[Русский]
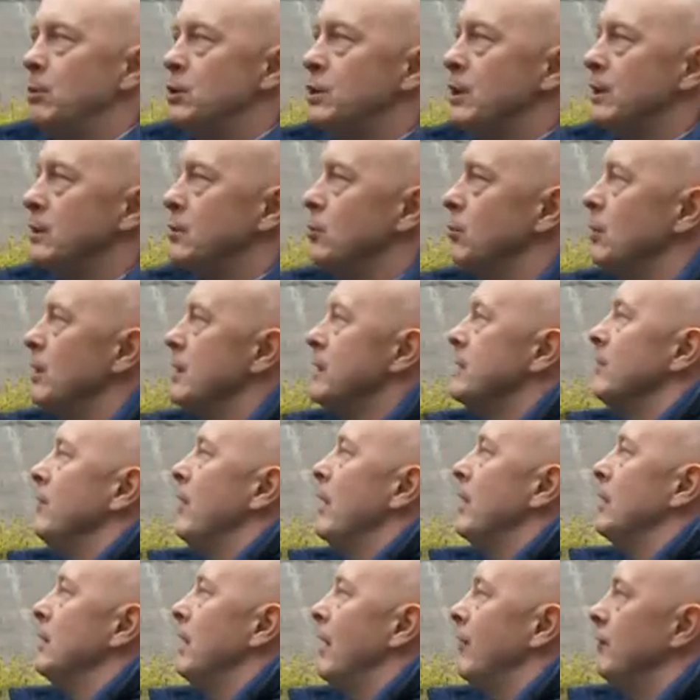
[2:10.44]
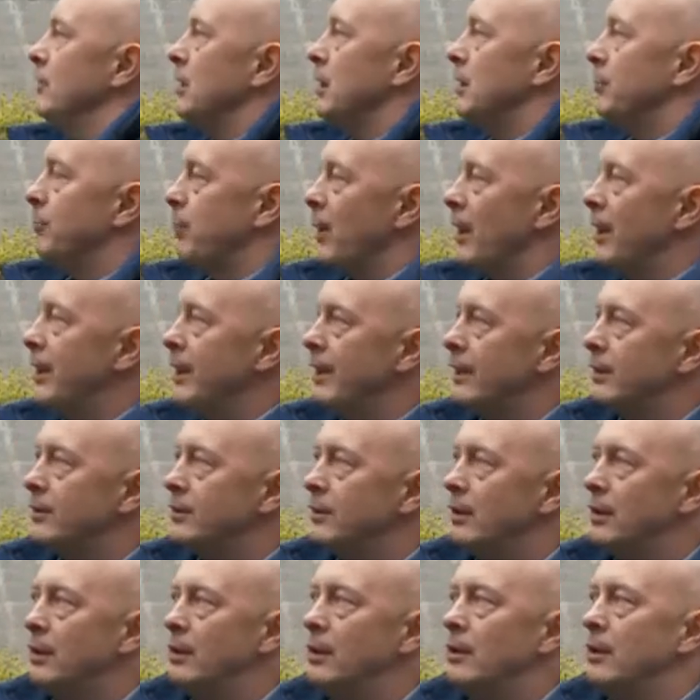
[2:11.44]
мы сейчас у нас два главных
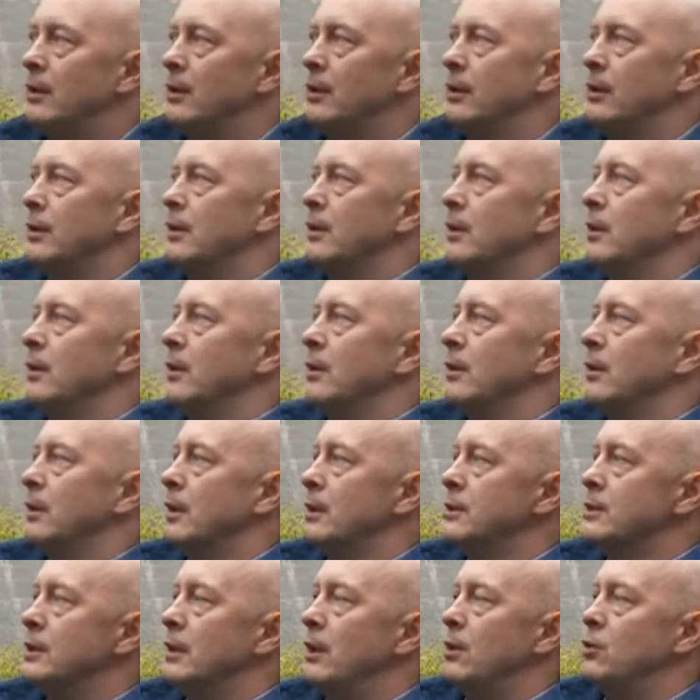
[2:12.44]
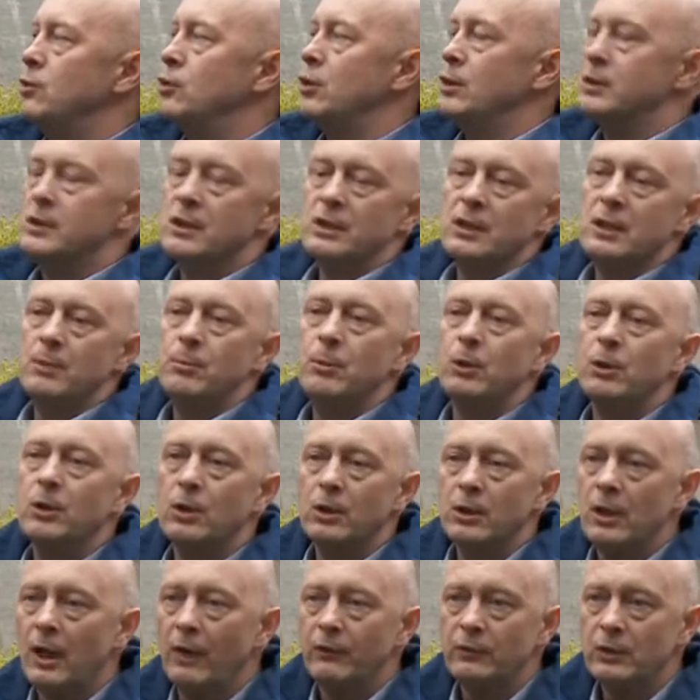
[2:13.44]
проекта, э, касающихся замены
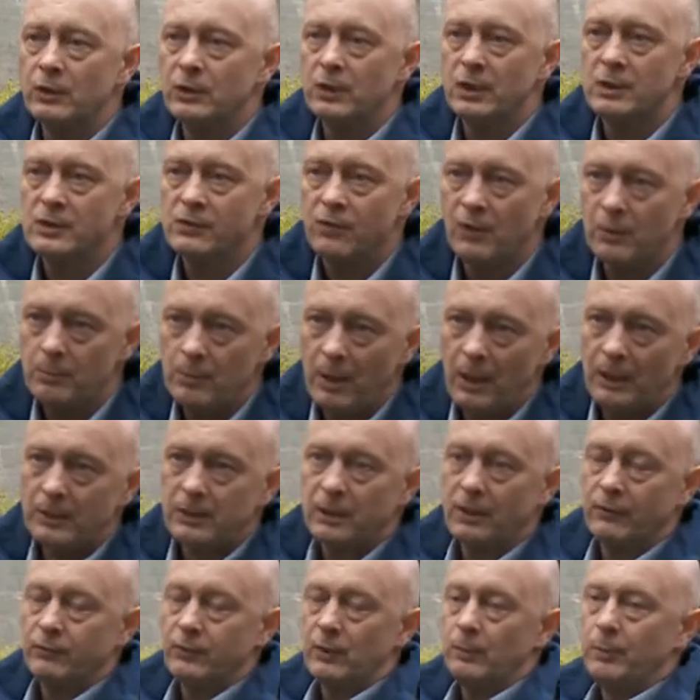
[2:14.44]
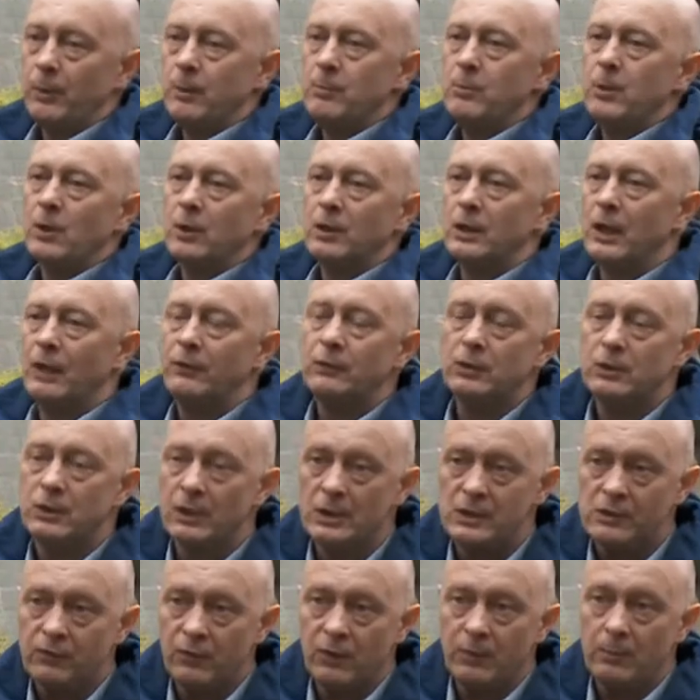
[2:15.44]
главных трансформаторов, например, главные
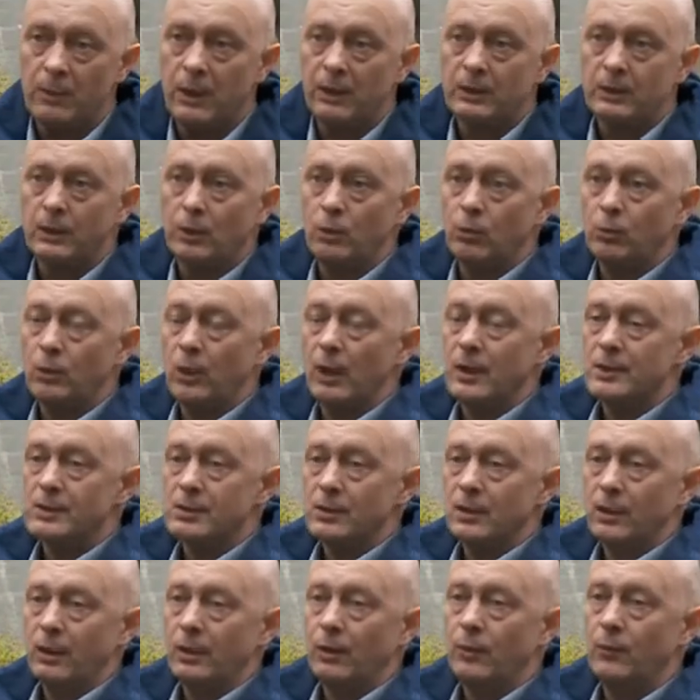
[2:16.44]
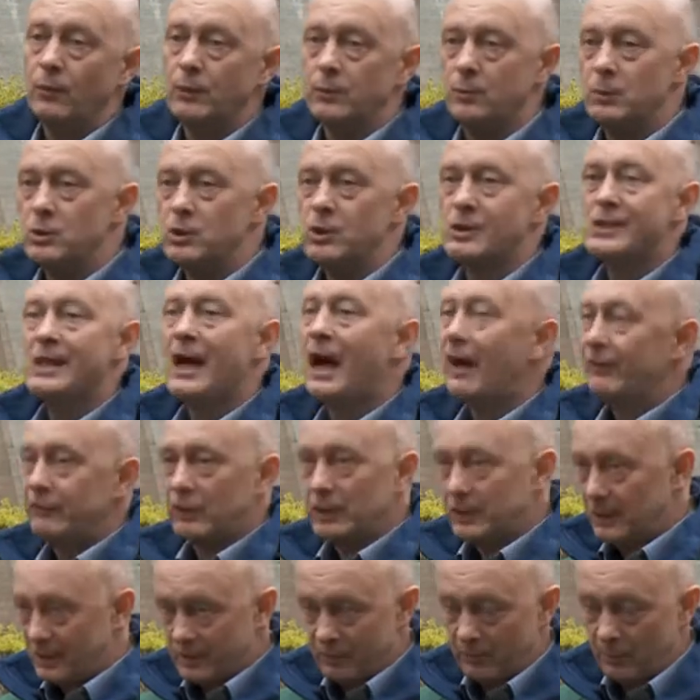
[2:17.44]
трансформаторы у нас, э, вот мы сейчас
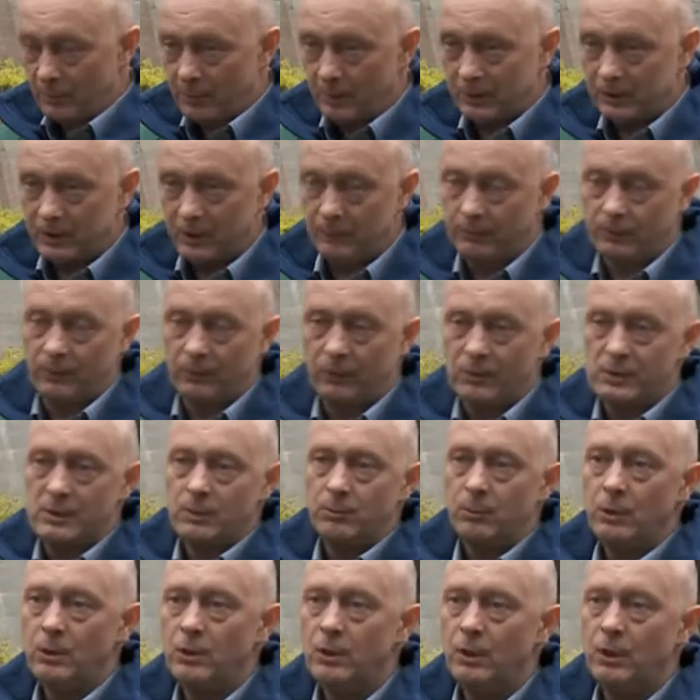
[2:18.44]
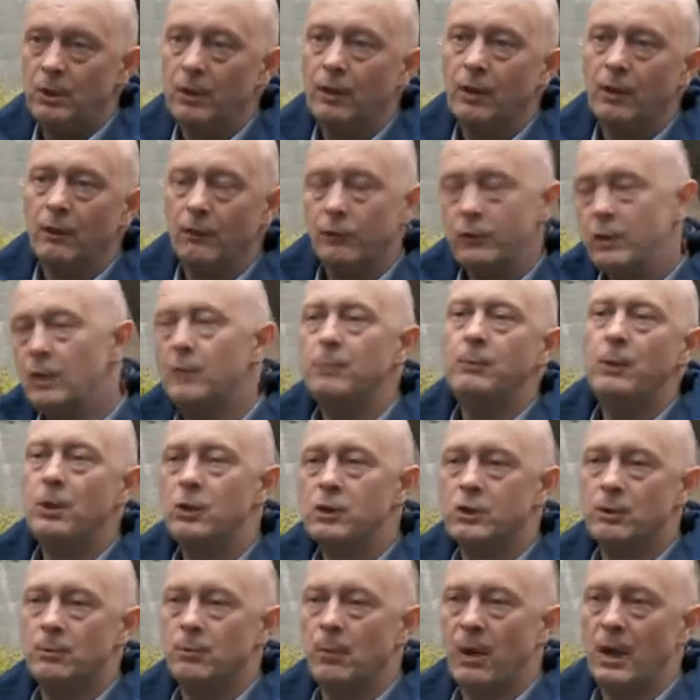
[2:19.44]
автотрансформаторы, правда, заменили, в них
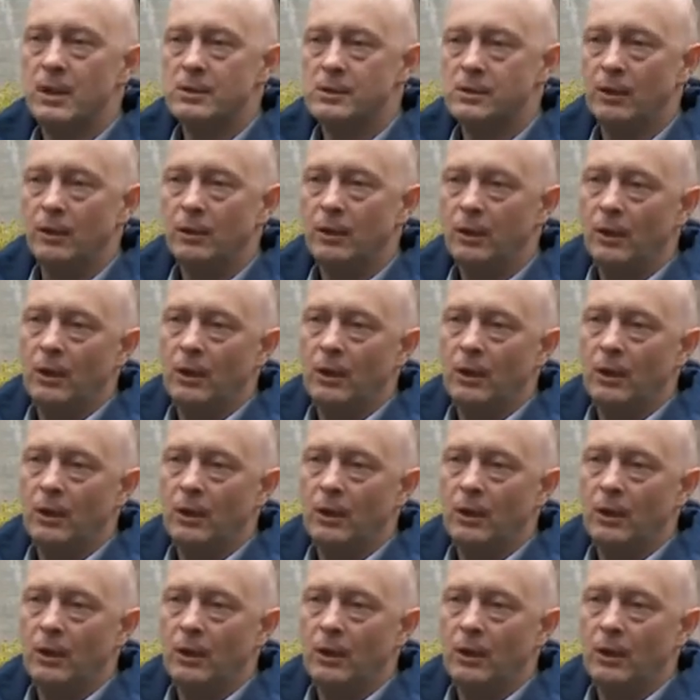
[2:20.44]
меньше масла.